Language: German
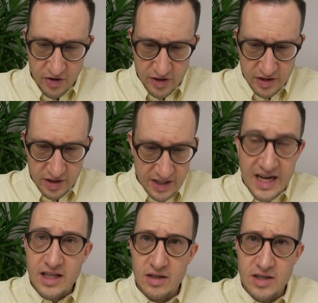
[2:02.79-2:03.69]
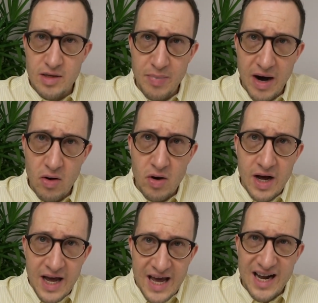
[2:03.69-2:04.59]
was deckt dann diese
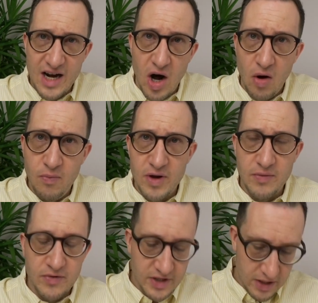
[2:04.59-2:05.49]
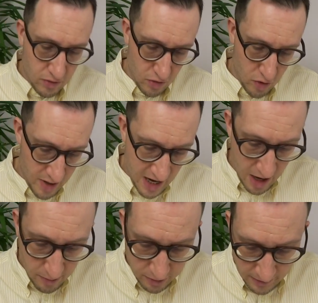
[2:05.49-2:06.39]
Bauherren Haftpflichtversicherung
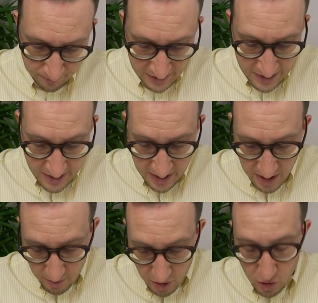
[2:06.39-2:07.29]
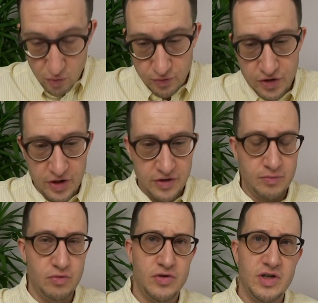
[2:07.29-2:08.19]
überhaupt? Im
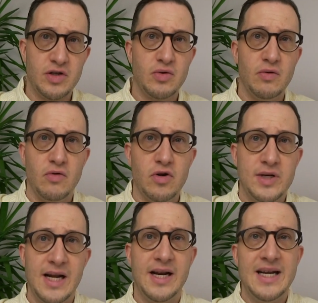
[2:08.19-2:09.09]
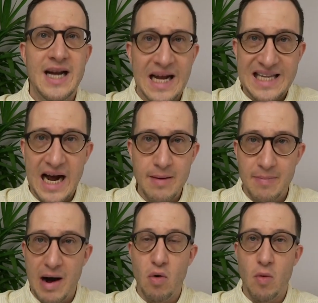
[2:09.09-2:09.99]
Grundsatz musst du dir das so vorstellen, dein
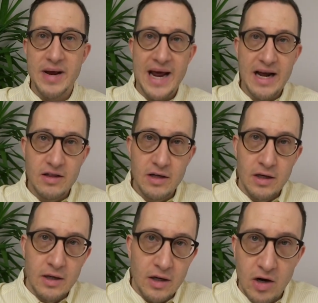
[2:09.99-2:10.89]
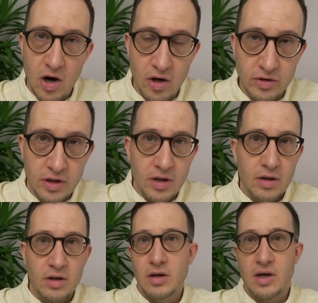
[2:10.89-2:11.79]
Bauobjekt kann,
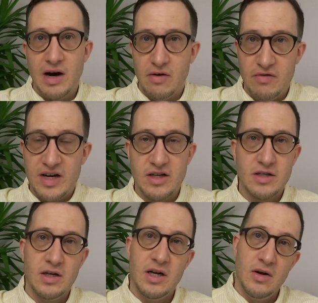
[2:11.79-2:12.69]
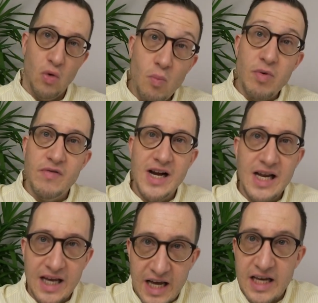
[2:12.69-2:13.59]
äh, auch wenn es
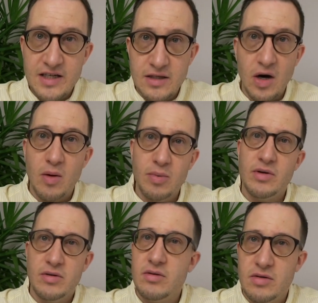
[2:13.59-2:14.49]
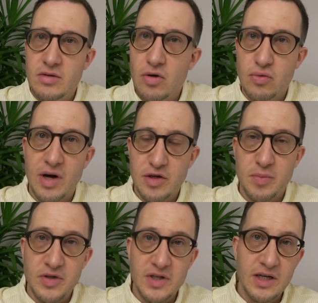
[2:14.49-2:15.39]
unbeweglich ist, aber es kann durchaus
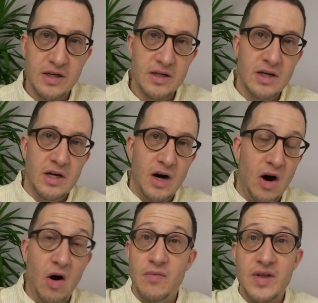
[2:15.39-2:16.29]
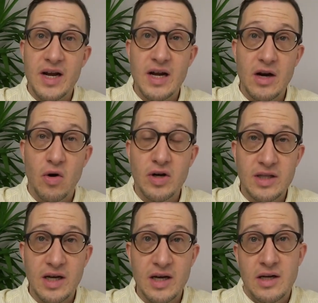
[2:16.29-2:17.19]
passieren, andere
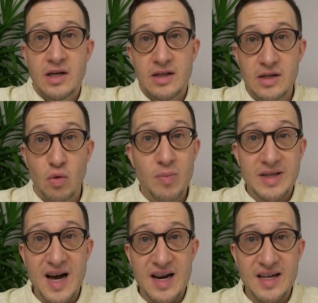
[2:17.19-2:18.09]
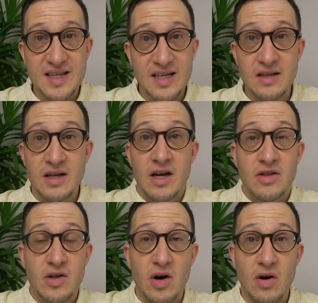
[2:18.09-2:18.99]
Leute, die unbeteiligt sind,
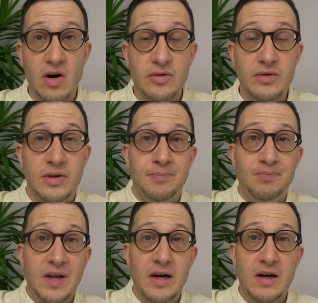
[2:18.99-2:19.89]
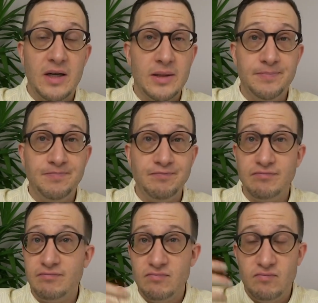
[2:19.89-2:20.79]
daran
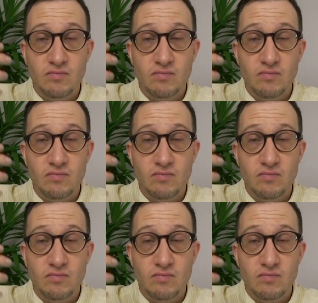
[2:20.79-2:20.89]
ähm,